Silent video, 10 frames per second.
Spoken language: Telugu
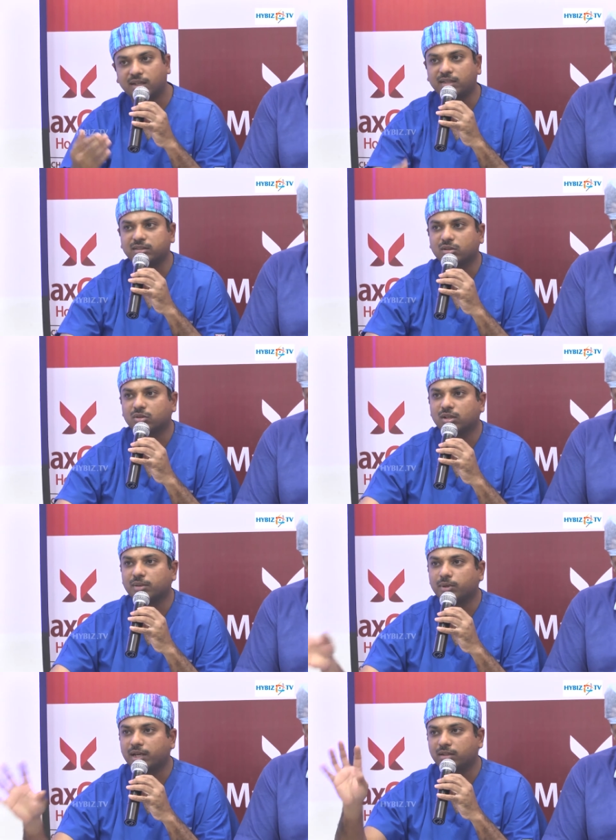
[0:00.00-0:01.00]
అది స్లోగా
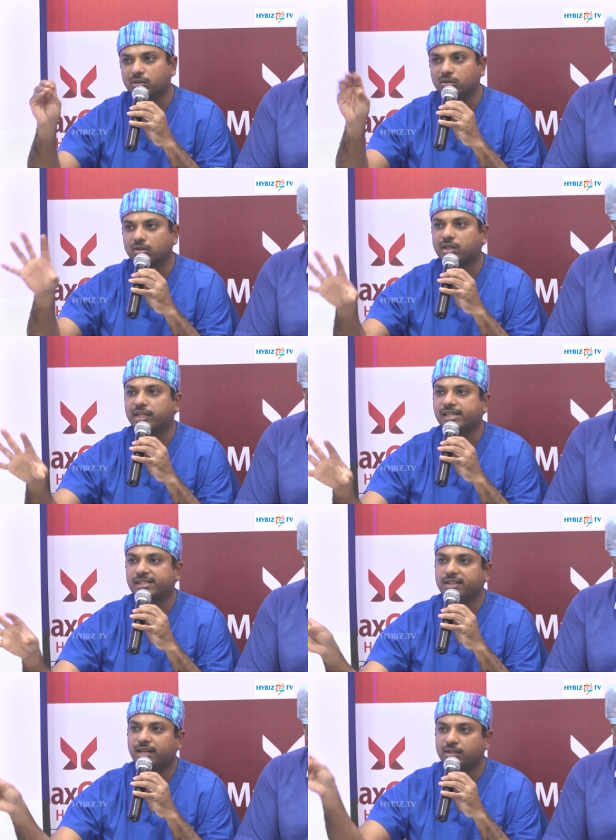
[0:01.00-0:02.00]
ఇప్పుడు ఐదు రోజులకి
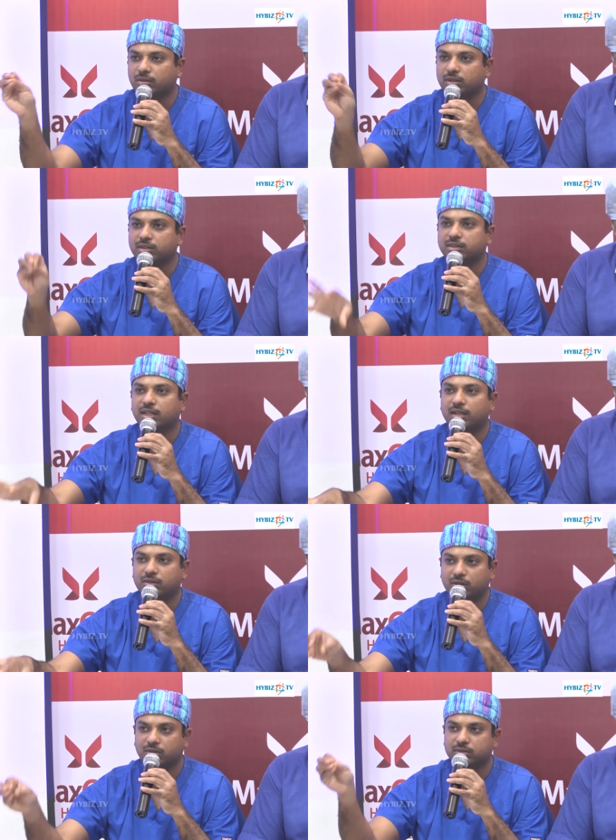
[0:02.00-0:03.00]
అయింది ఐదు రోజుల నుంచి నాలుగు
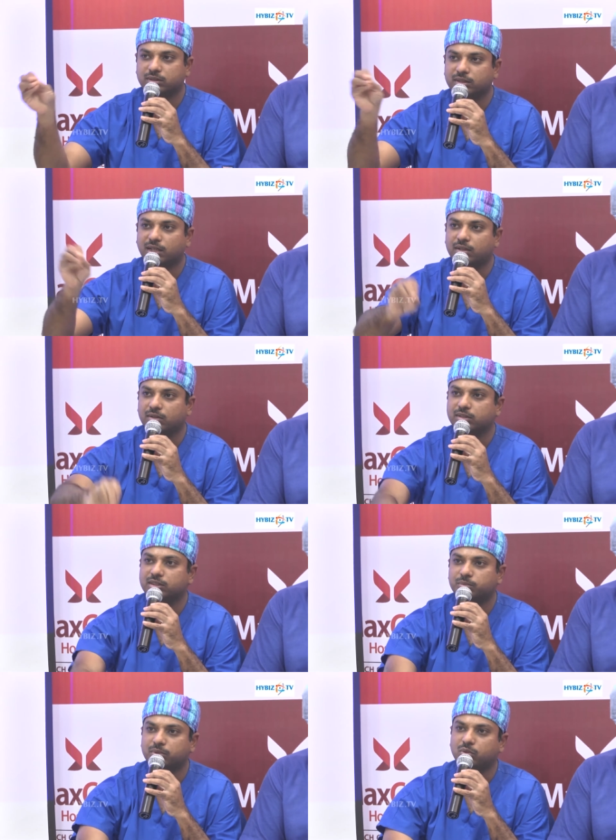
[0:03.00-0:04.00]
రోజులకు వచ్చింది నాలుగు రోజుల నుంచి
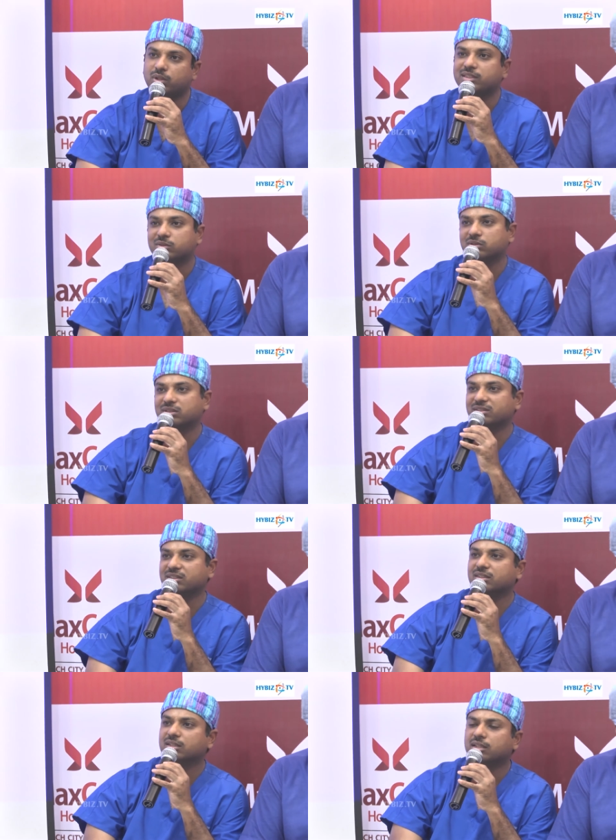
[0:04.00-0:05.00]
ఇప్పుడు టూ డేస్కి వచ్చింది
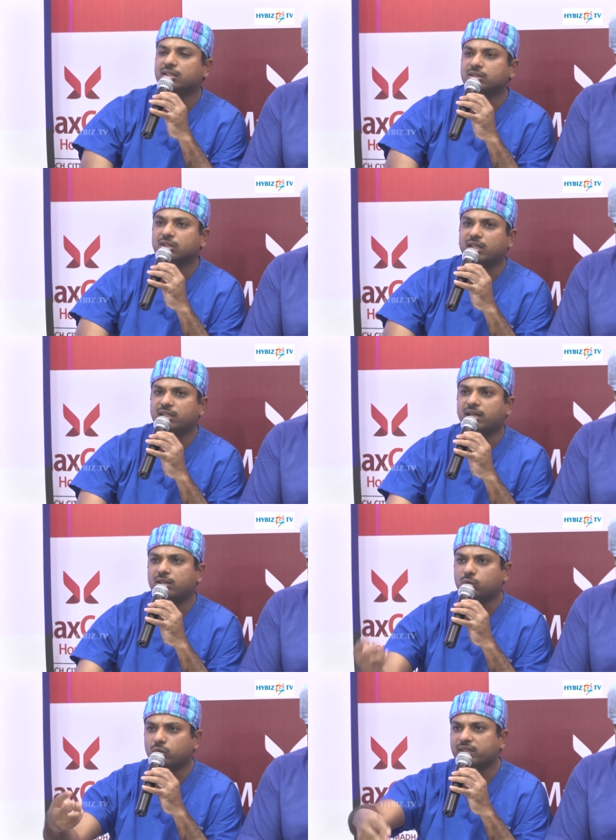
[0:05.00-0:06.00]
అది ఆ
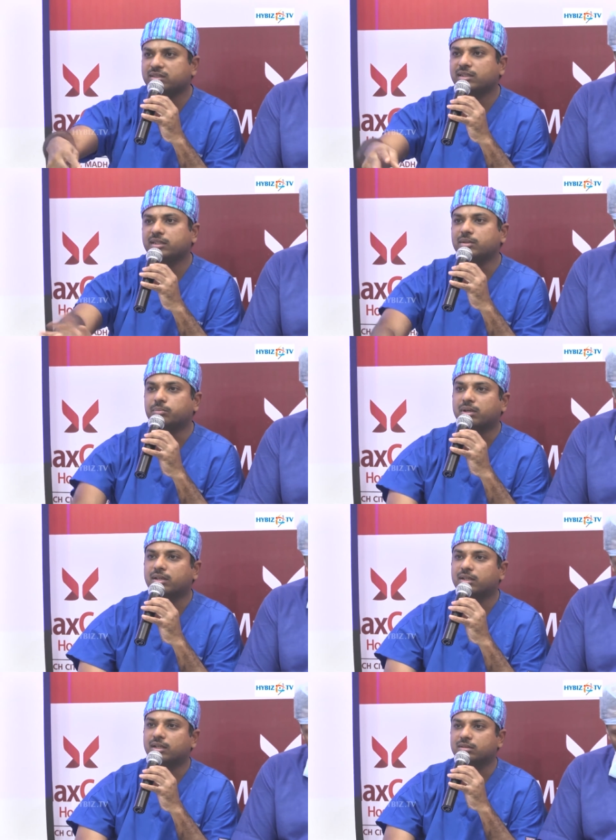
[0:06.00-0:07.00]
టూ డేస్ అనేది
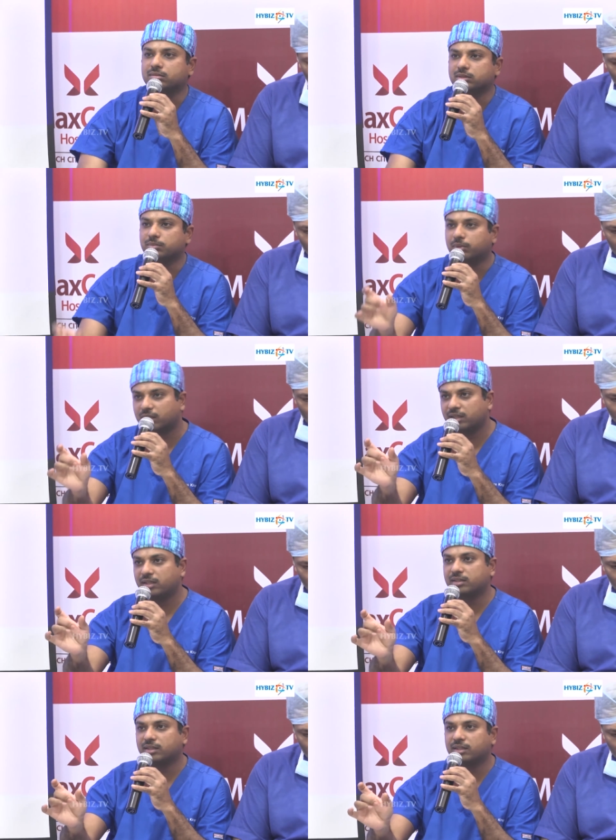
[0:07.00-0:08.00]
ఇంపార్టెంట్ కాదు ఇంపార్టెంట్
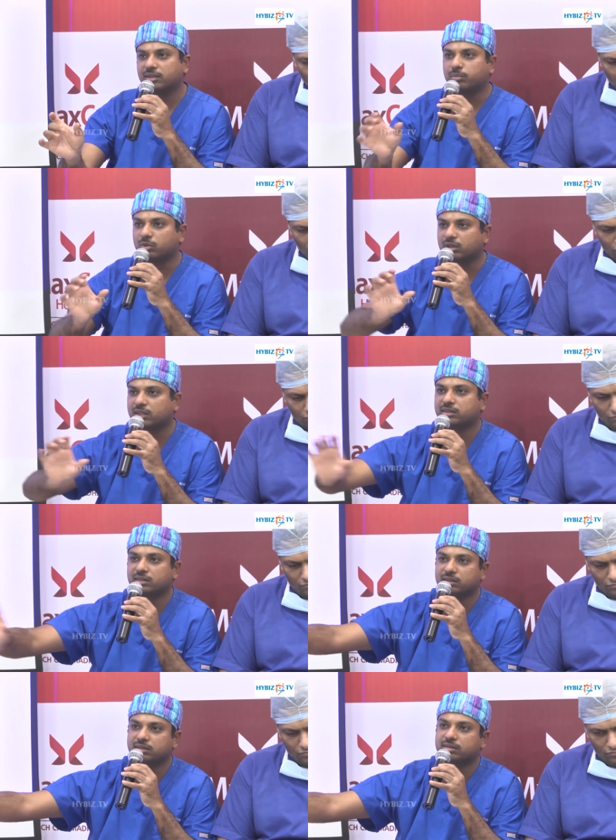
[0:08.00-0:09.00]
ఏంటంటే
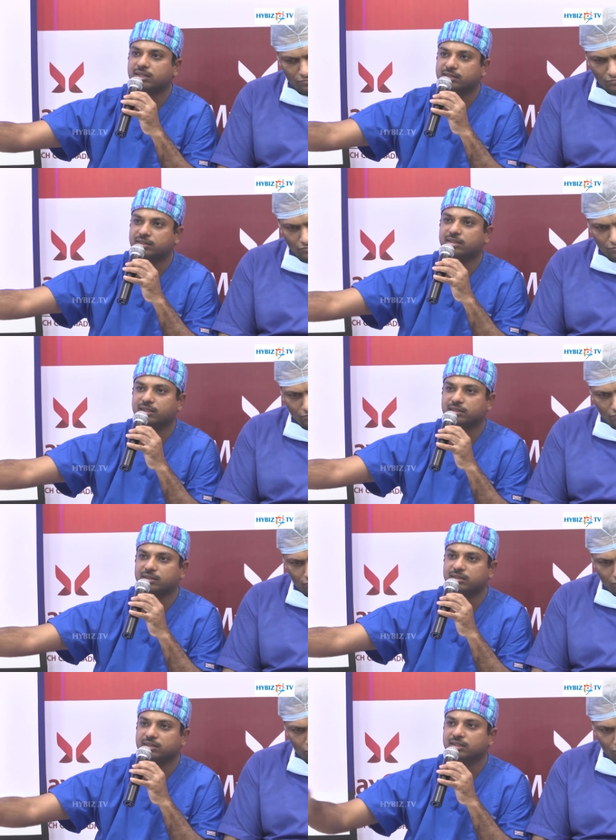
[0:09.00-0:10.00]
ప్రోగ్రెషన్ ఇన్ సర్జికల్ టెక్నిక్